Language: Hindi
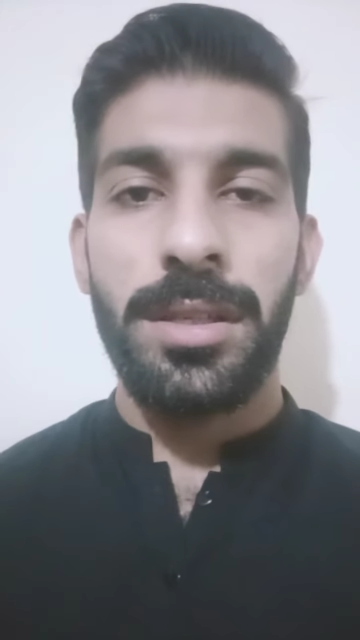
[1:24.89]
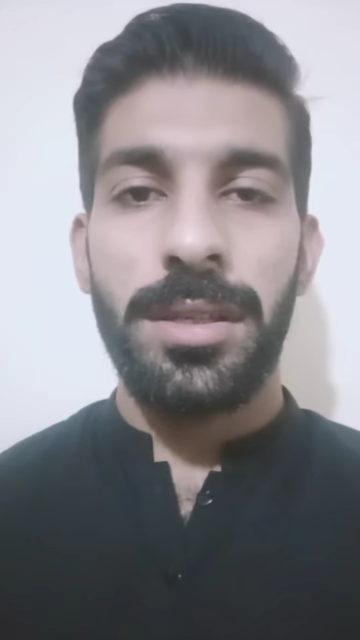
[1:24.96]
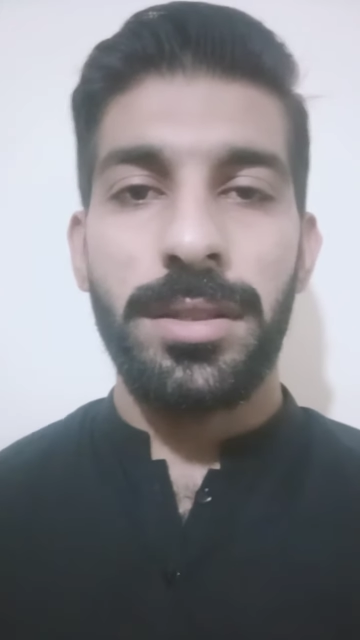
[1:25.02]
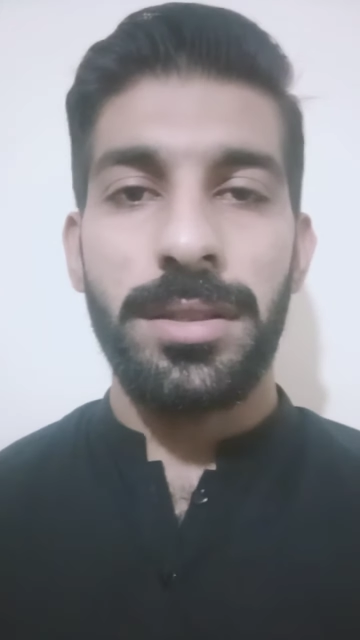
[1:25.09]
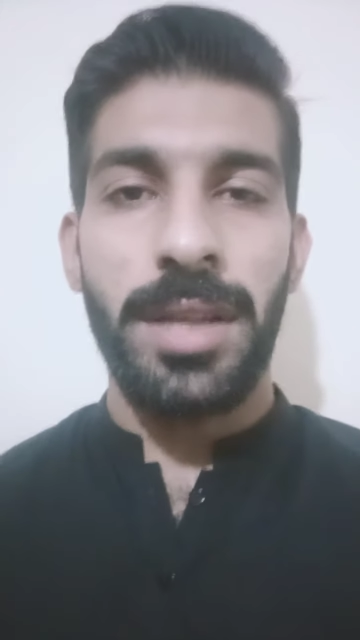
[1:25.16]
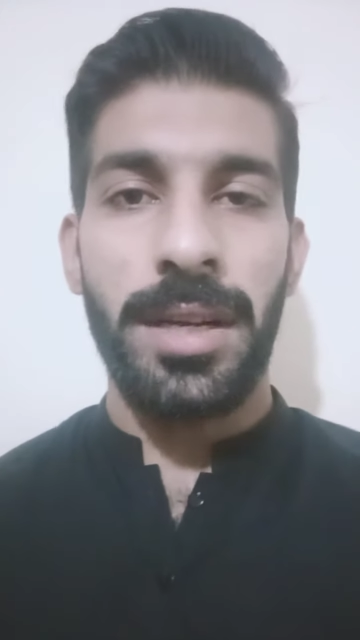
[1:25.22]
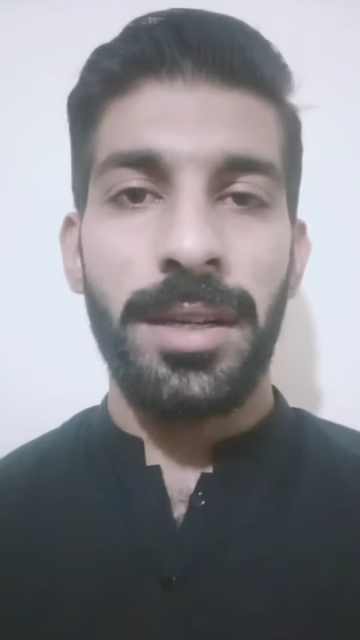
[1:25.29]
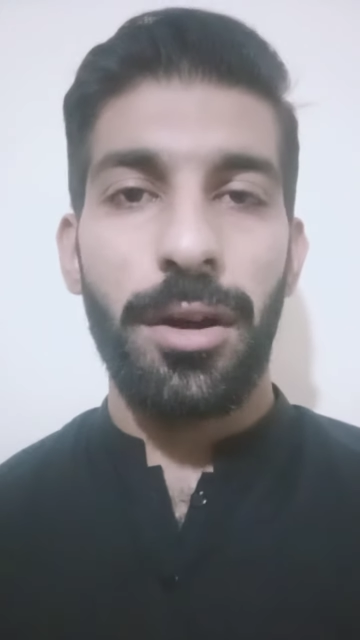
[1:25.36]

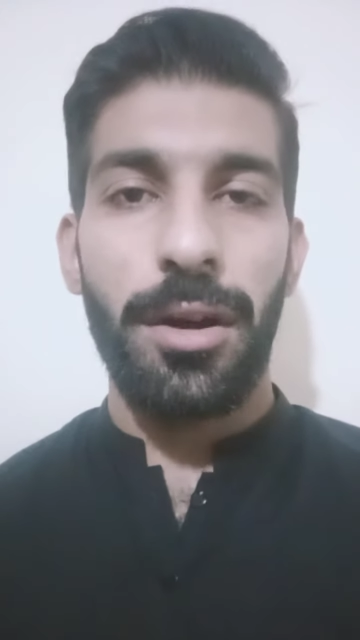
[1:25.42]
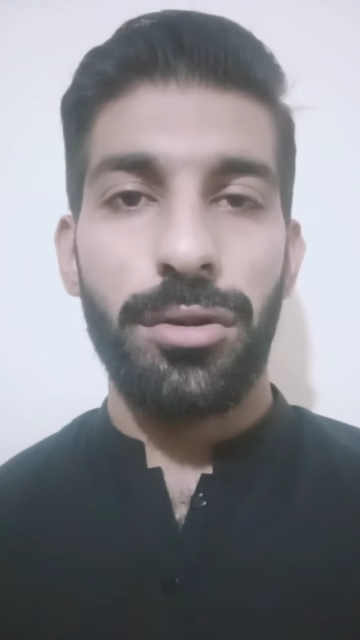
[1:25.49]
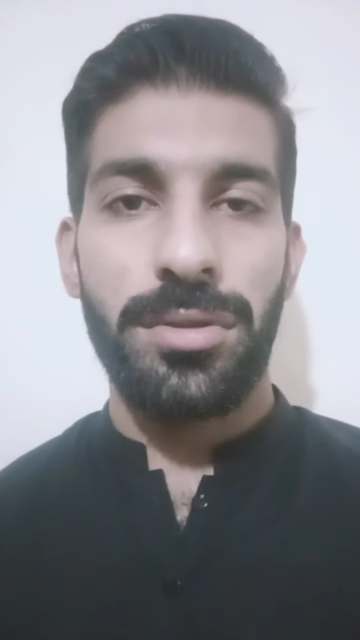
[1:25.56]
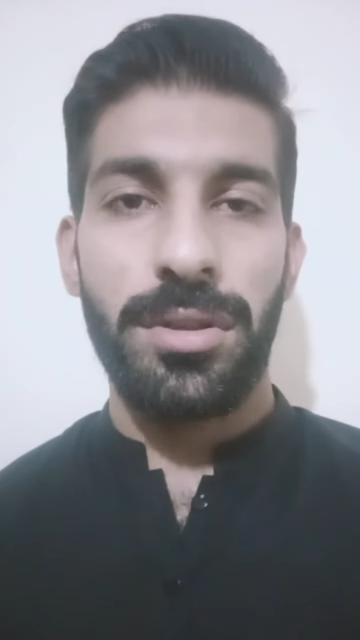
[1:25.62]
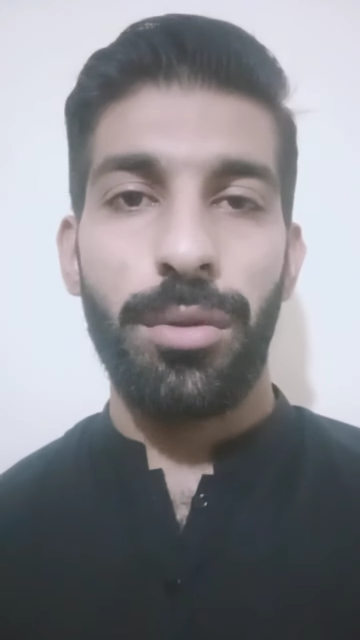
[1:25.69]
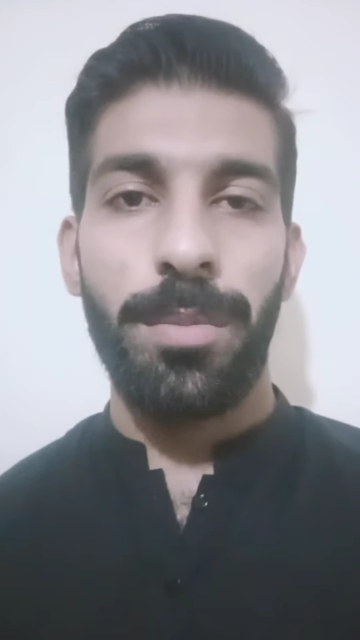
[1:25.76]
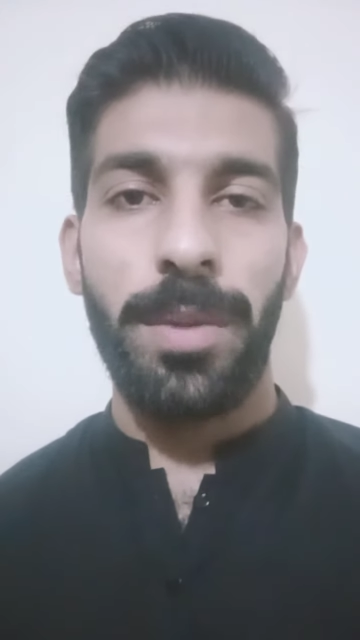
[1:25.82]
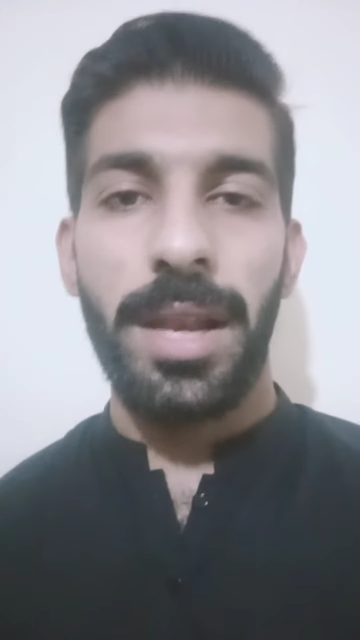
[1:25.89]
झंडा
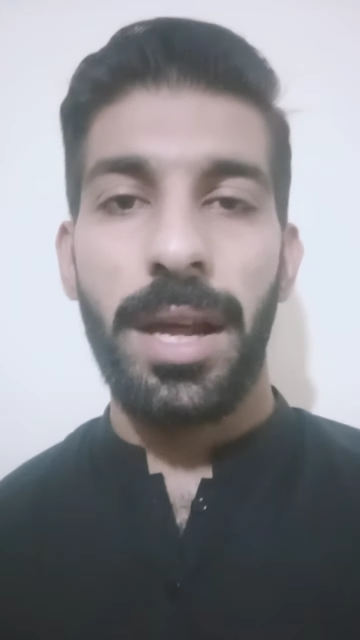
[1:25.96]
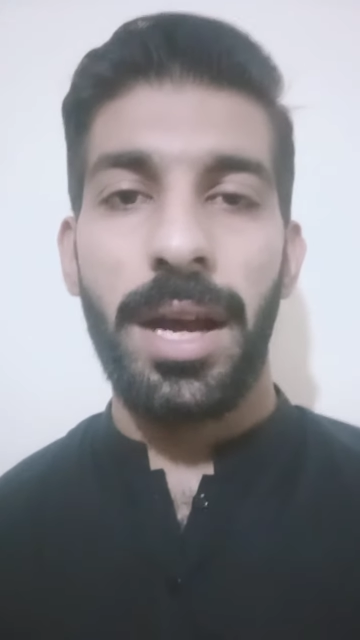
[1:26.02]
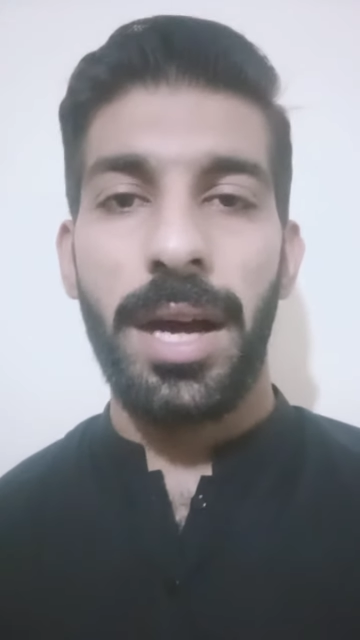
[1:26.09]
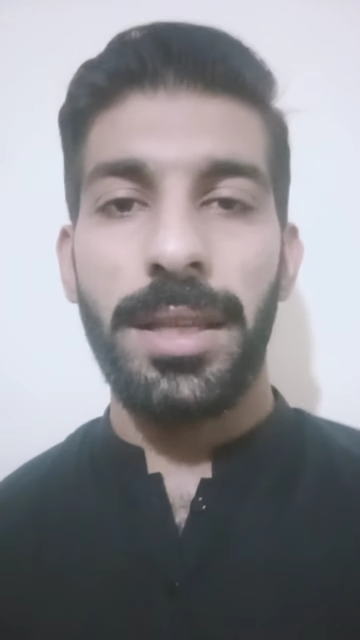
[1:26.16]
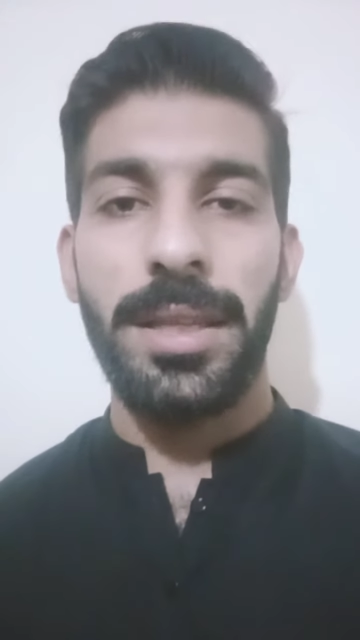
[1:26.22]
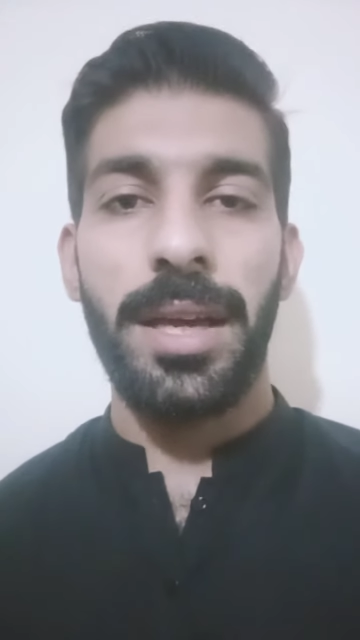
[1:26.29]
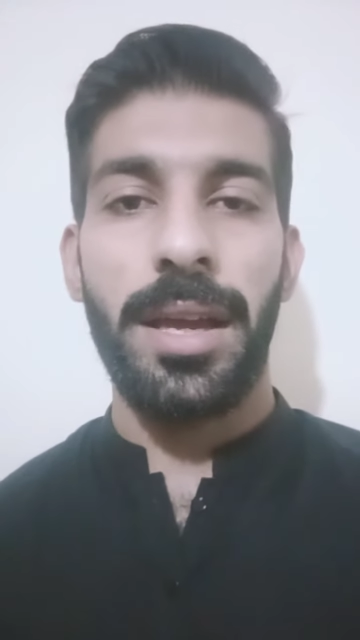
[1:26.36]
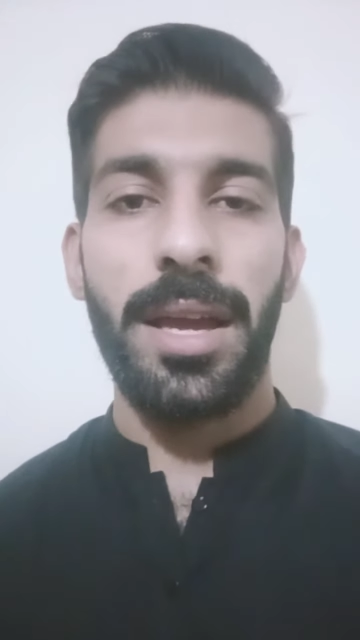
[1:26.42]
उसके ऊपर लगा
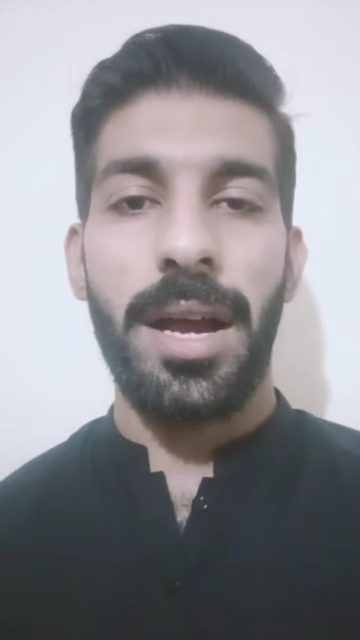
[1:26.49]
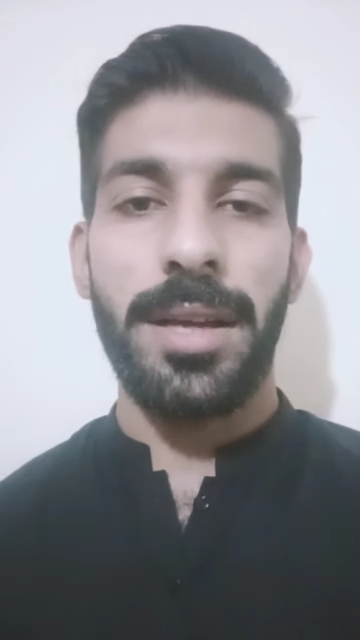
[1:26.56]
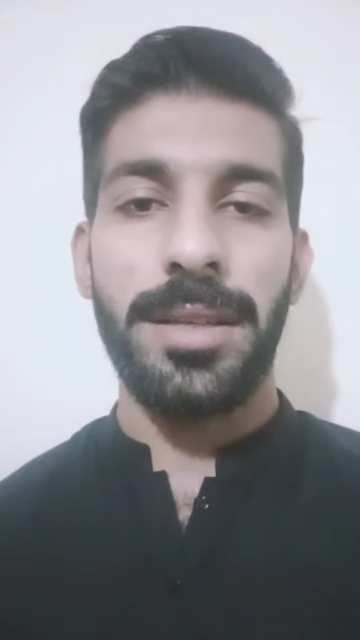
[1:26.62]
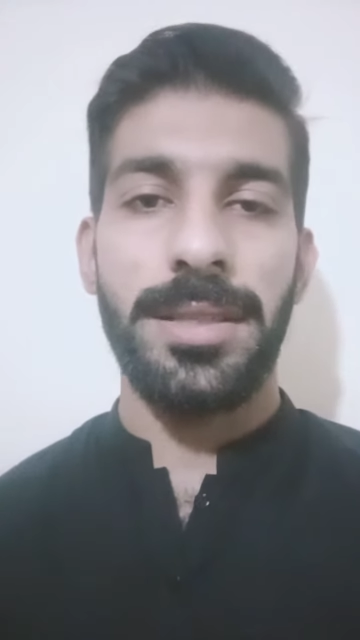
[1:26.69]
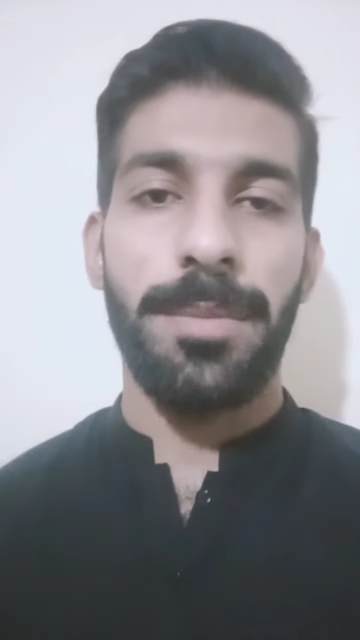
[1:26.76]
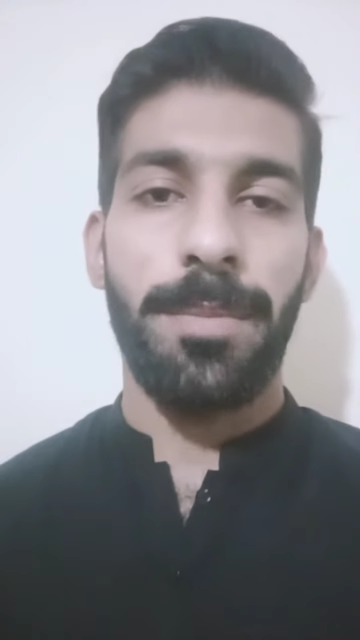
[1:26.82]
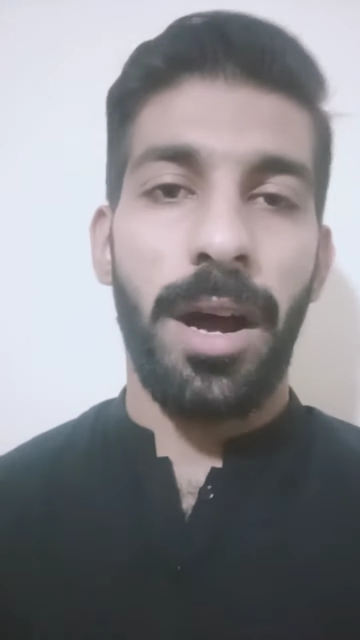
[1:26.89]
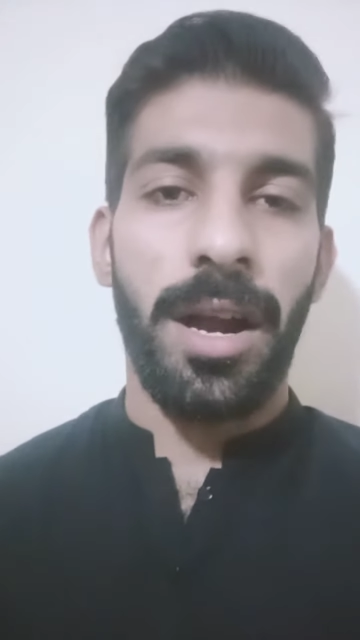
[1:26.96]
दिया गया
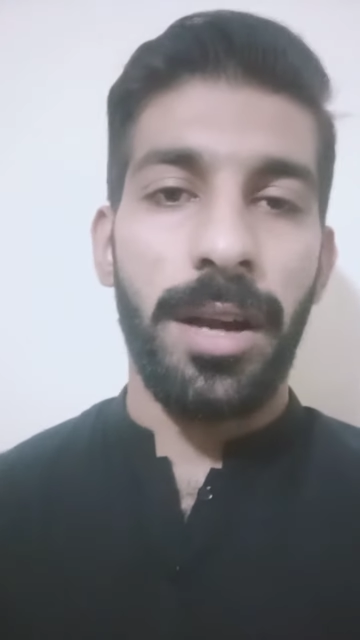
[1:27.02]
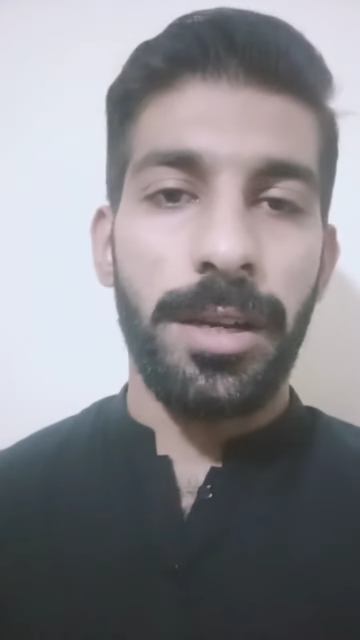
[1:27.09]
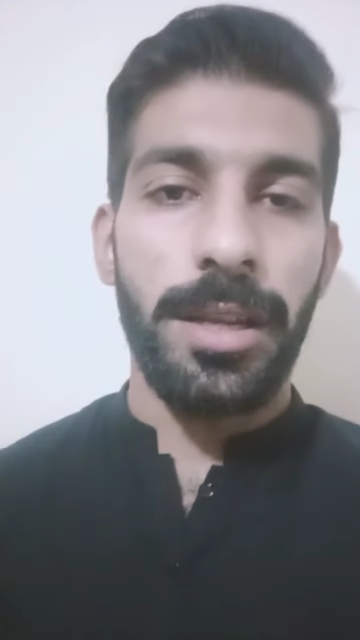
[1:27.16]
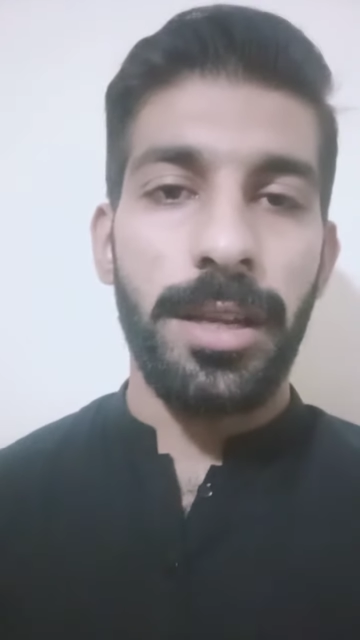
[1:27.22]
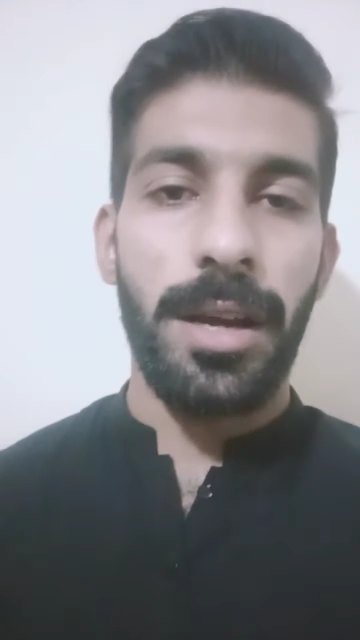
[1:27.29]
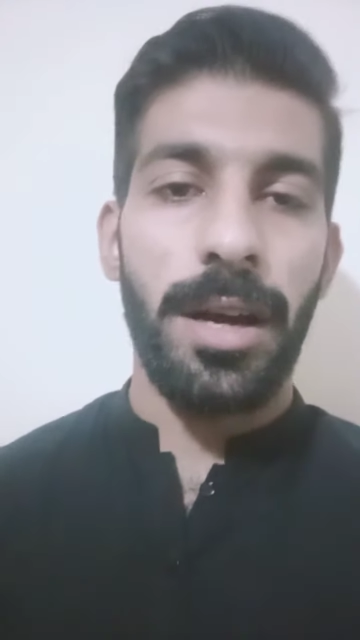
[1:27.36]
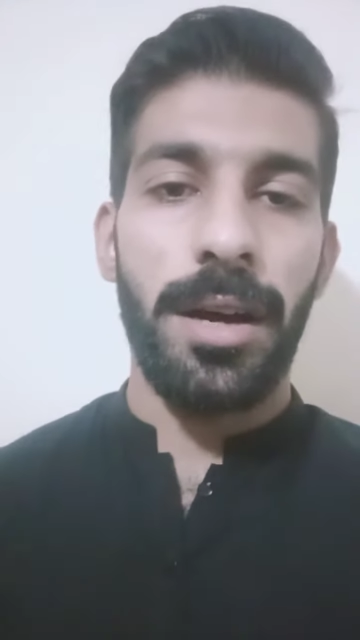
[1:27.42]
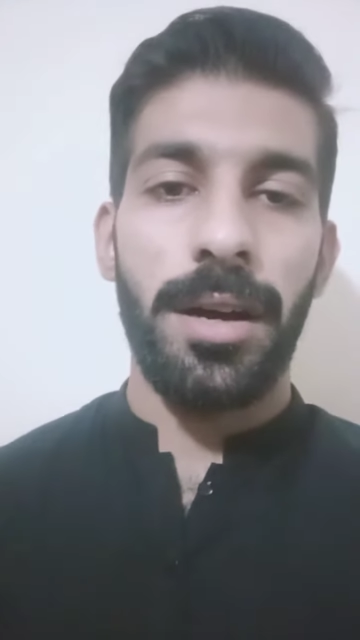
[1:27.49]
किसी पार्टी
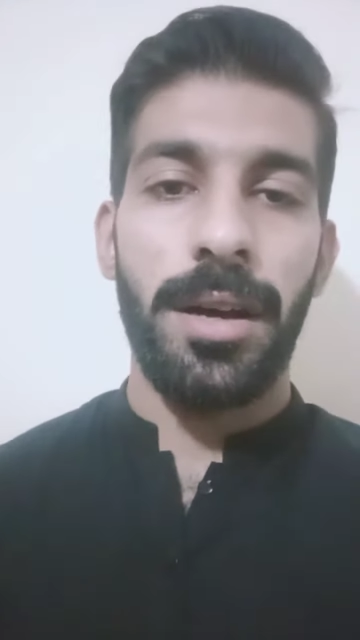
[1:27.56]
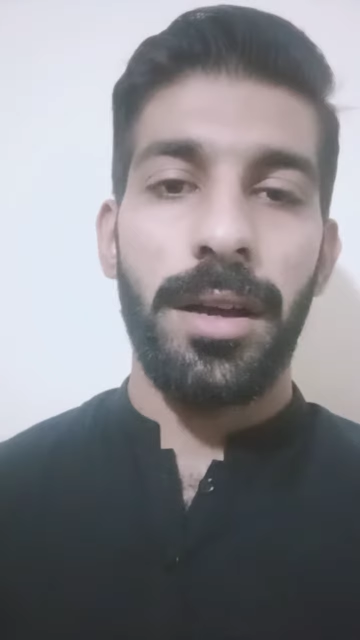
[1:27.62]
का